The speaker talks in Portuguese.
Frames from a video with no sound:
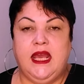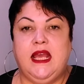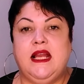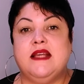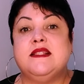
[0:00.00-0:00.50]

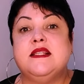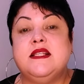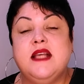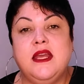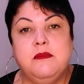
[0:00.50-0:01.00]
Ele é
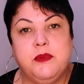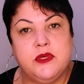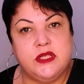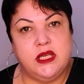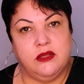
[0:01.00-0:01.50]

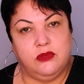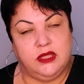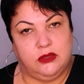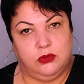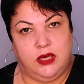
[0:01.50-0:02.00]
100%
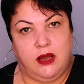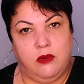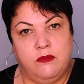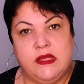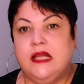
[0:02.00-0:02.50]

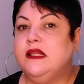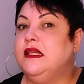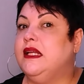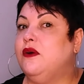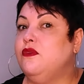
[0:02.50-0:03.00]
natural,
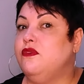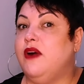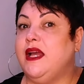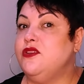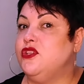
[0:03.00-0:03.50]
não
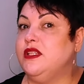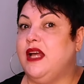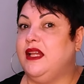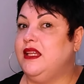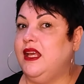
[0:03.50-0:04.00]
vai te
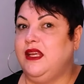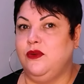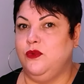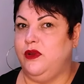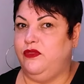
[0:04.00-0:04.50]
dar
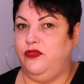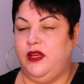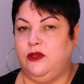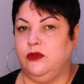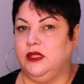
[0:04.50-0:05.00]
nenhum
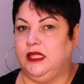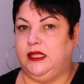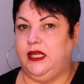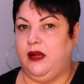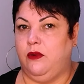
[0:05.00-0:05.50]
efeito
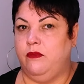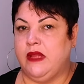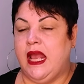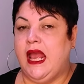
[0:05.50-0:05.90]
colateral.